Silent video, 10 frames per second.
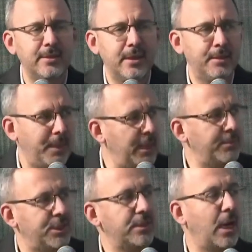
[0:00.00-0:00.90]
benim
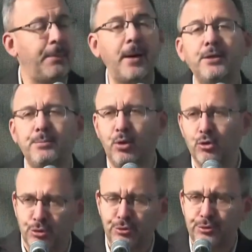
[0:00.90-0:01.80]
için apayrı bir
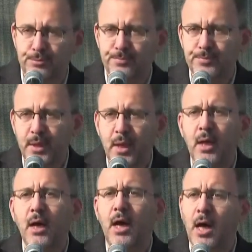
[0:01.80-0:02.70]
onur,
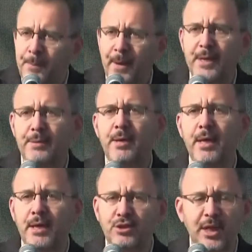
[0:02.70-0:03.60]
apayrı bir
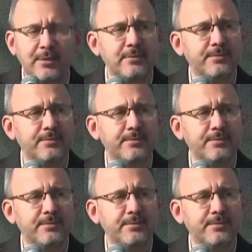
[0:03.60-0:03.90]
heyecan.